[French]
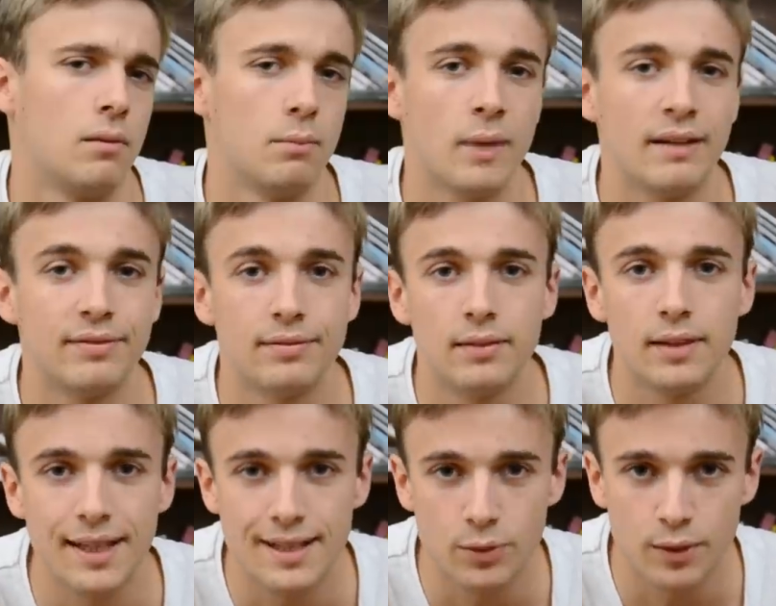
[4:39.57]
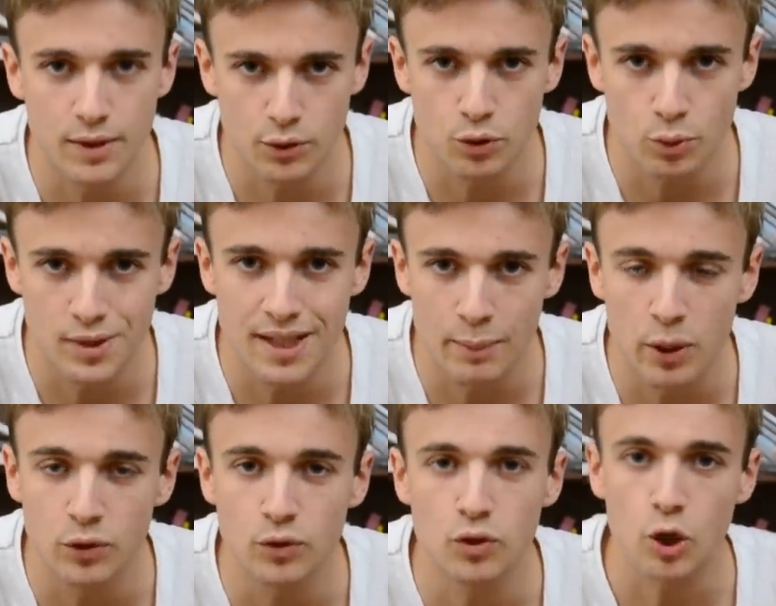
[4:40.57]
Bref, la question de la séduction est si
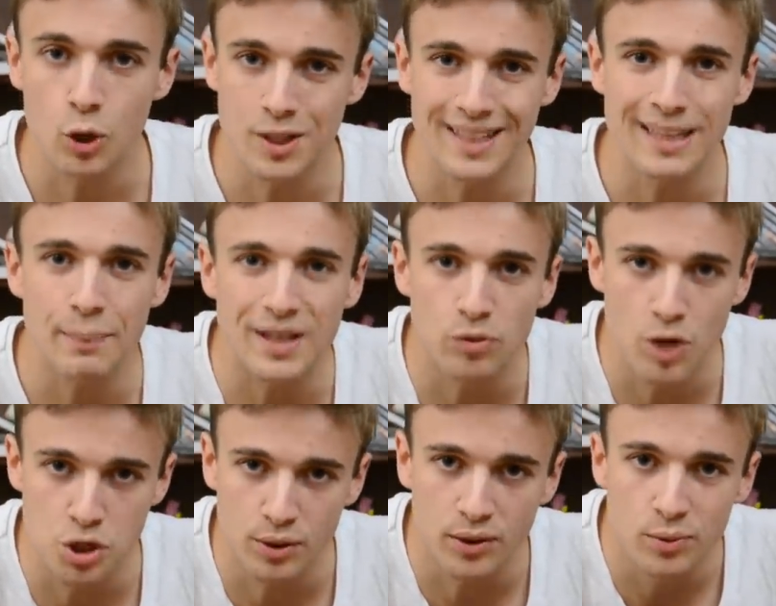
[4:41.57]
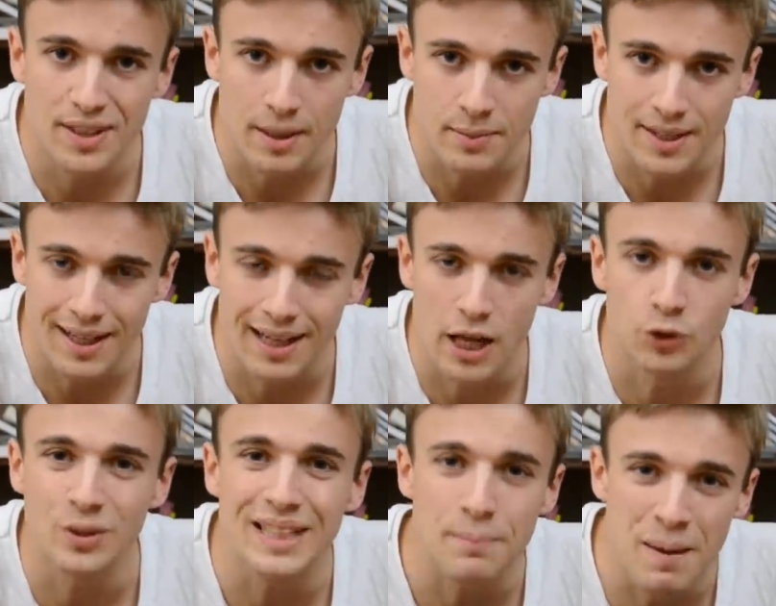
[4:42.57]
importante que certains personnages du XVIIIe siècle ne
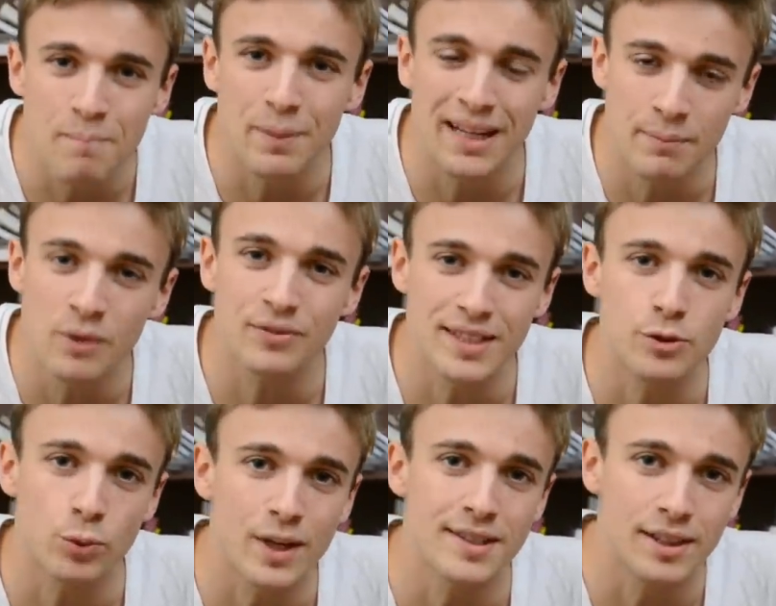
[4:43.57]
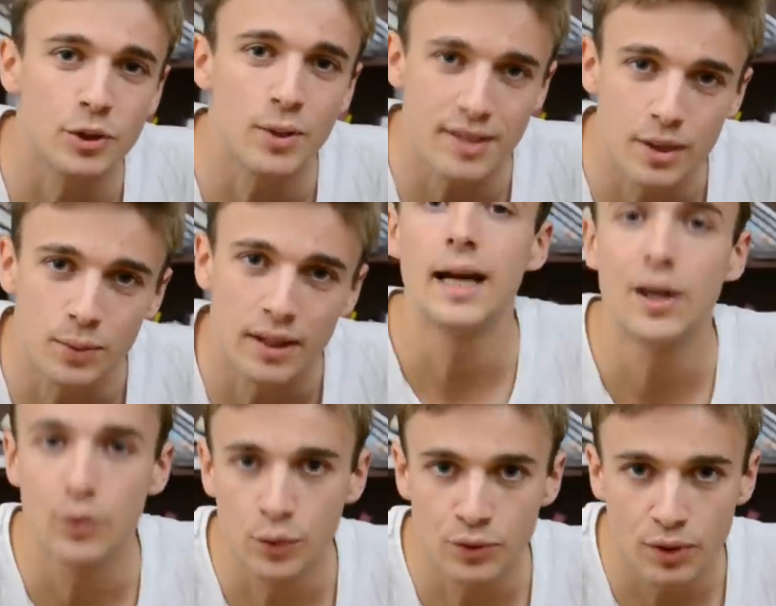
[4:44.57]
niquent même pas la meuf qui se sont cassés le cul à séduire.
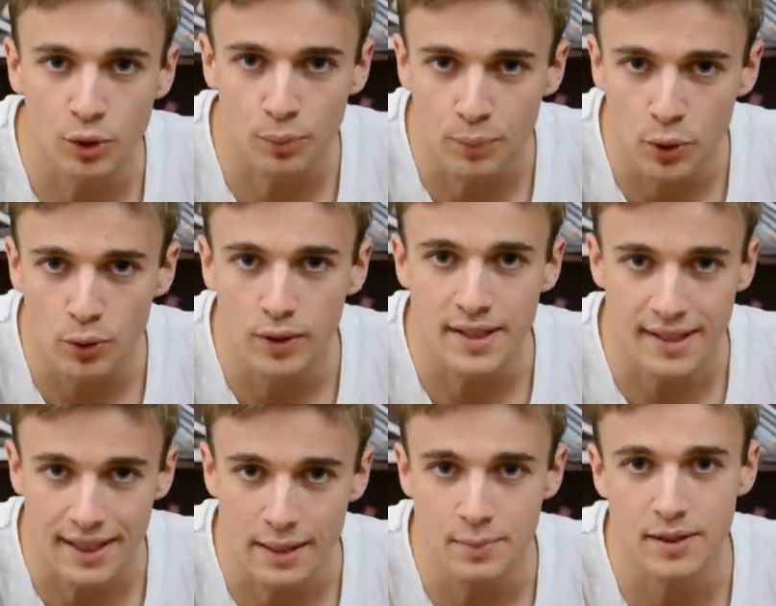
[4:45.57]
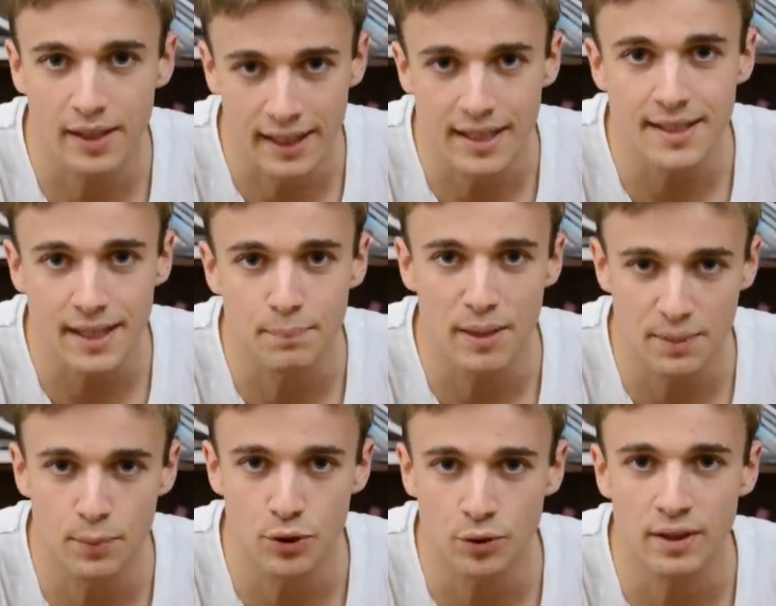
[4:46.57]
Une fois dans le pieu, il s'éclipse et il laisse cette basse
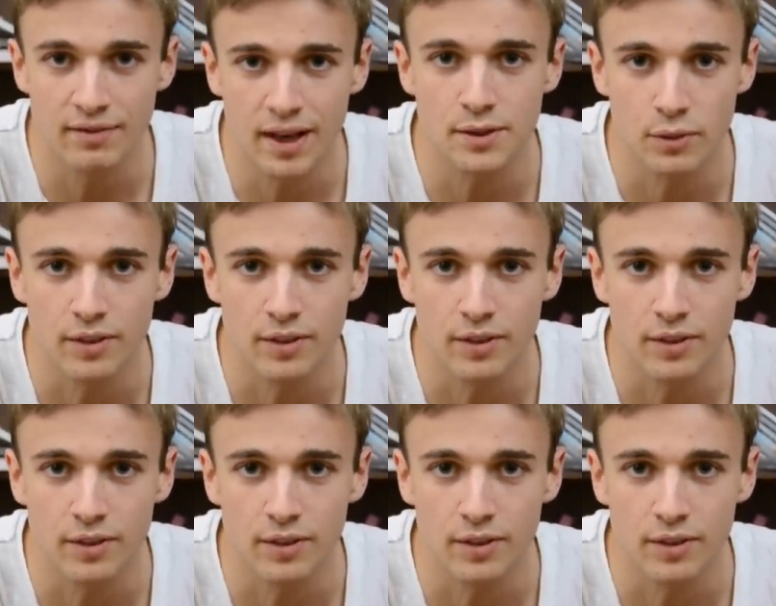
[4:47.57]
besogne à faire à son